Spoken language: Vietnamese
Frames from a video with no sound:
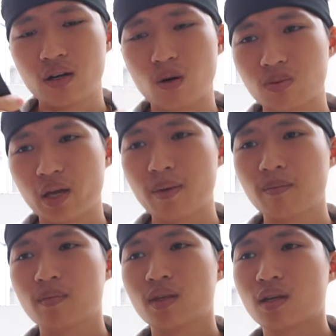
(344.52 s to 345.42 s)
cộng
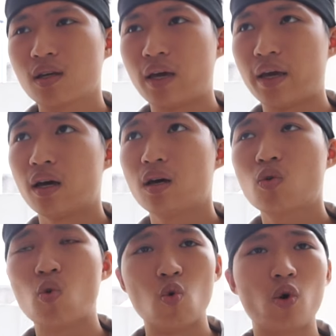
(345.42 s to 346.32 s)
thêm cái à,
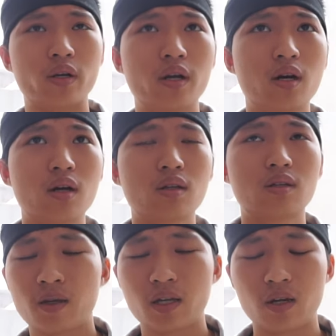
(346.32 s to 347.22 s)
củ nguồn kia nữa
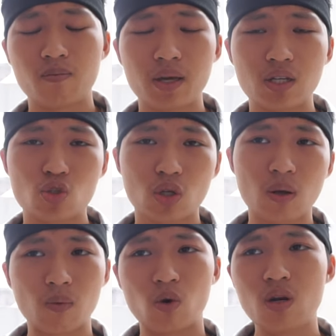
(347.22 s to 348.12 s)
thì mình cho
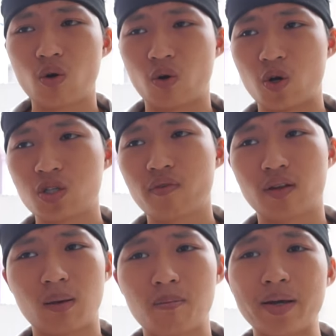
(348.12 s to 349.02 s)
tổng khối lượng của nó rơi
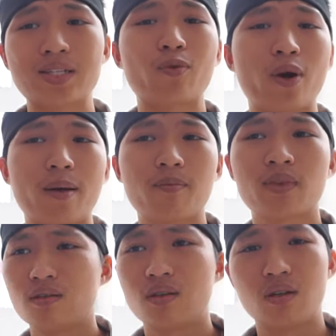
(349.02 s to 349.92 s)
vào tầm 700g
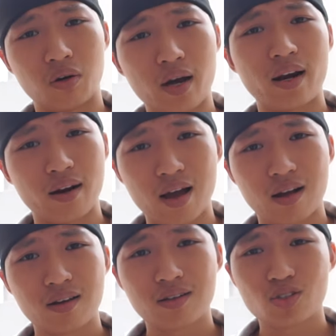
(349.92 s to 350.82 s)
thì nó khá là nặng
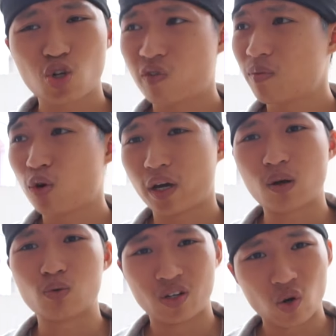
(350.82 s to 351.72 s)
so với một cái
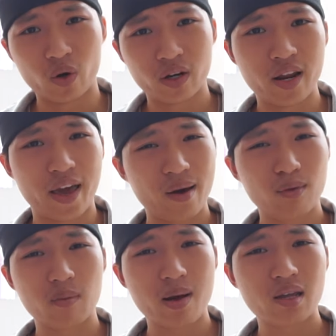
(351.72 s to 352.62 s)
cổng chuyển đổi để anh em
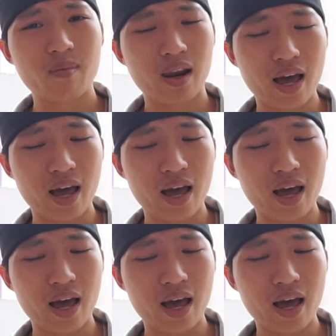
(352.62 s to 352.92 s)
có thể mang đi mang